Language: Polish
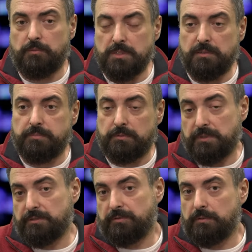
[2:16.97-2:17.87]
mógł
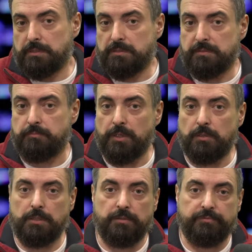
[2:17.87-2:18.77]
zapomnieć w ogóle z
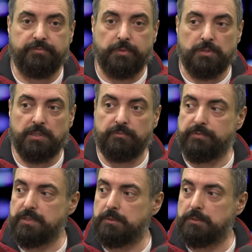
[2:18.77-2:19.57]
biologii w podstawówce,